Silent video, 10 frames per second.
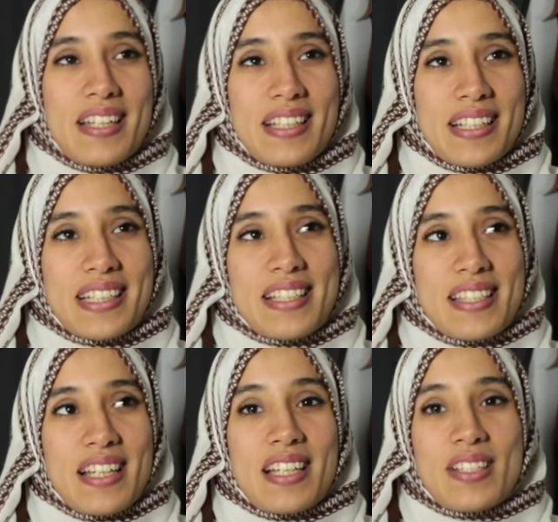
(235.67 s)
أه، كنت
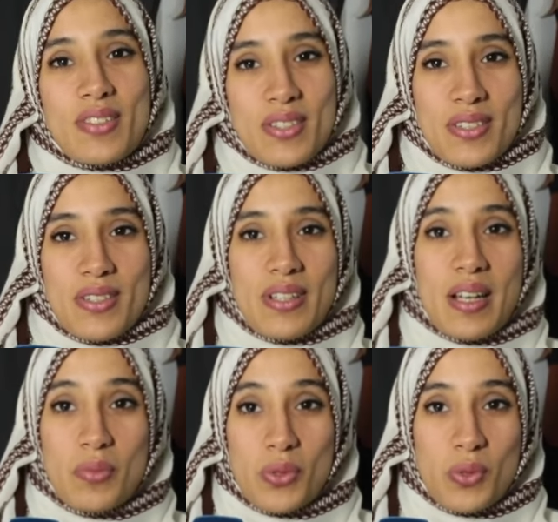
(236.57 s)
قريت
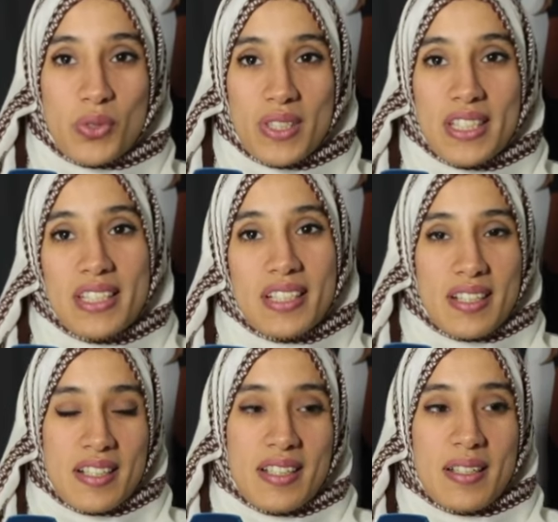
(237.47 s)
لا بيولوجي
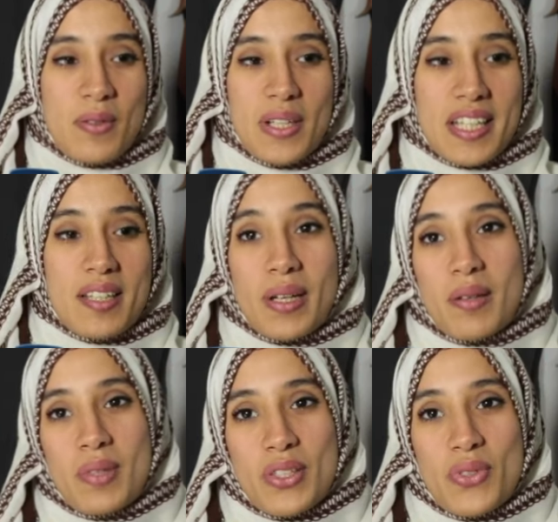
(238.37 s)
أه، ولكن ما
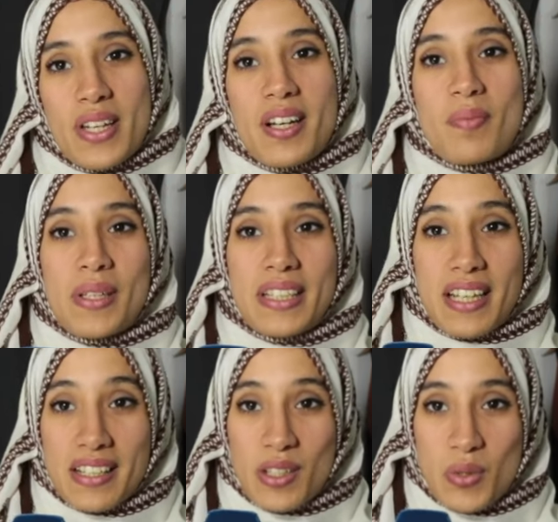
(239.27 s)
كملتش فيها من بعد
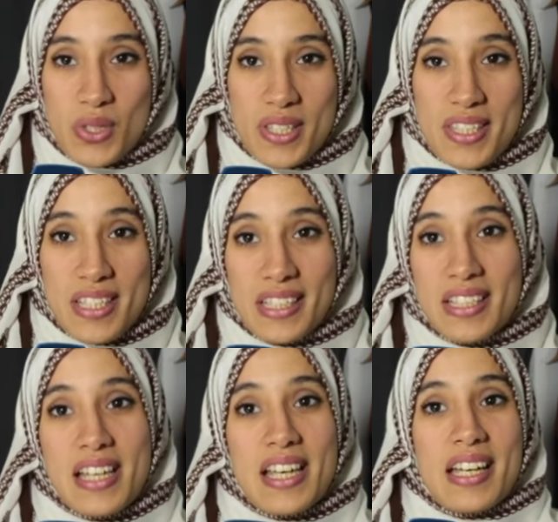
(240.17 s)
قريت لا لوجيستيك
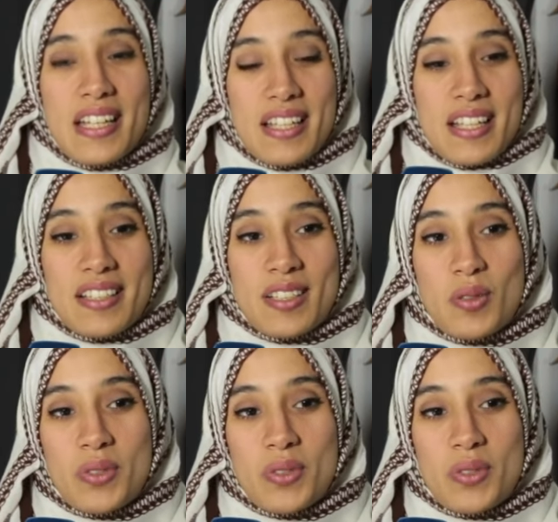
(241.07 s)
أه، خديت